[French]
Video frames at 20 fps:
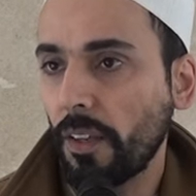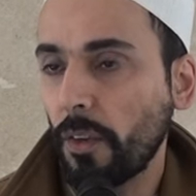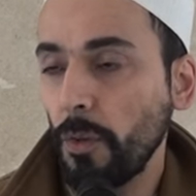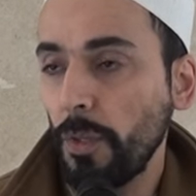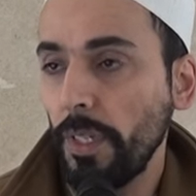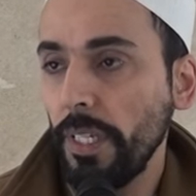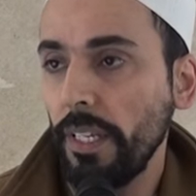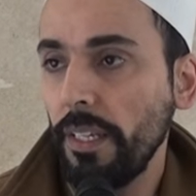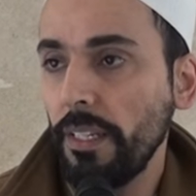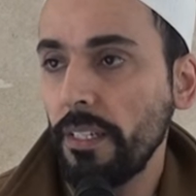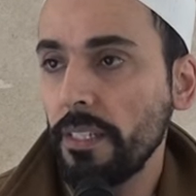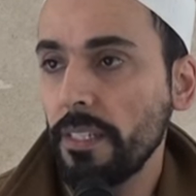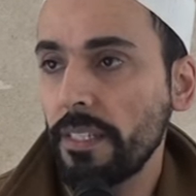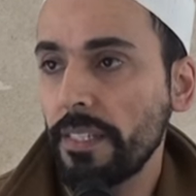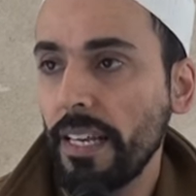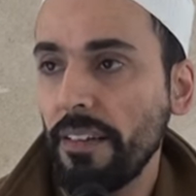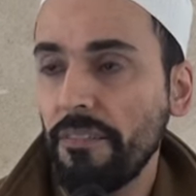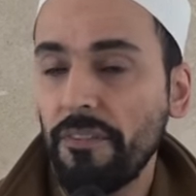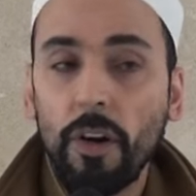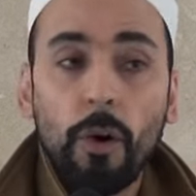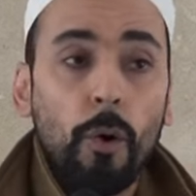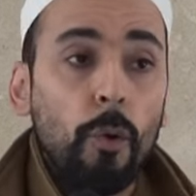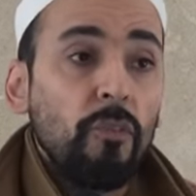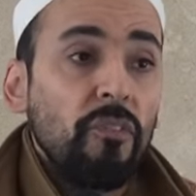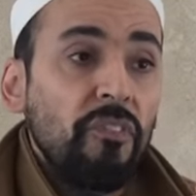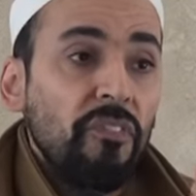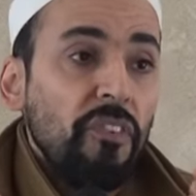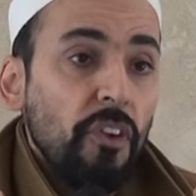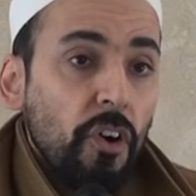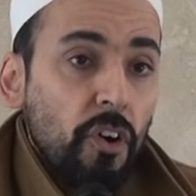que les savants ont
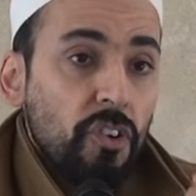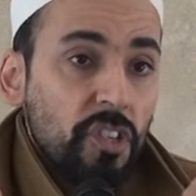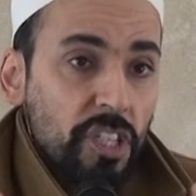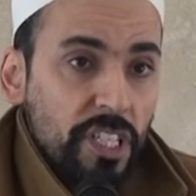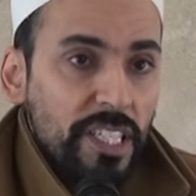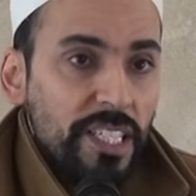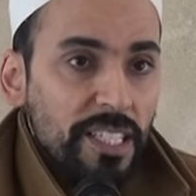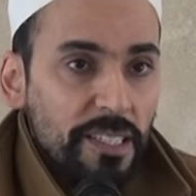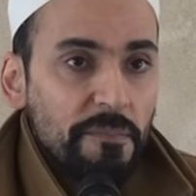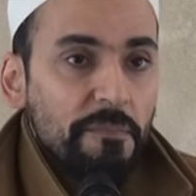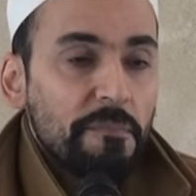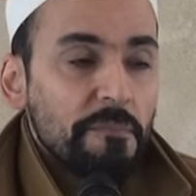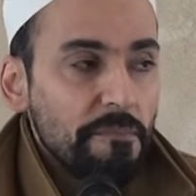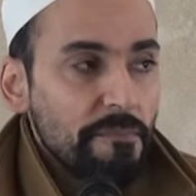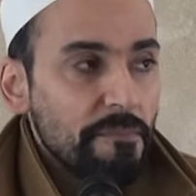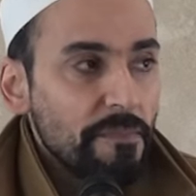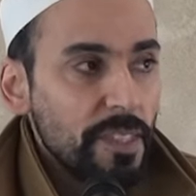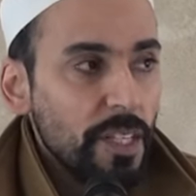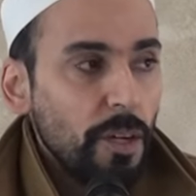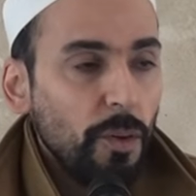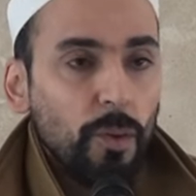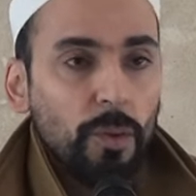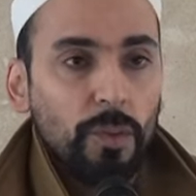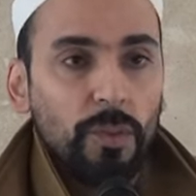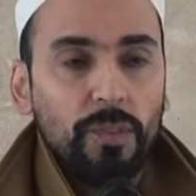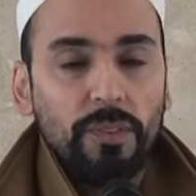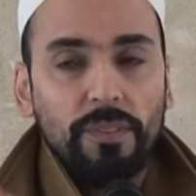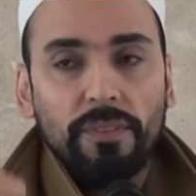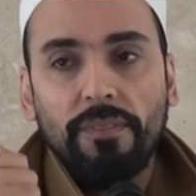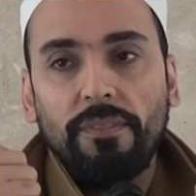forgés,
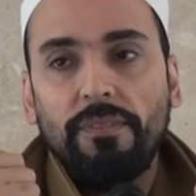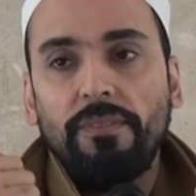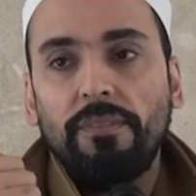ont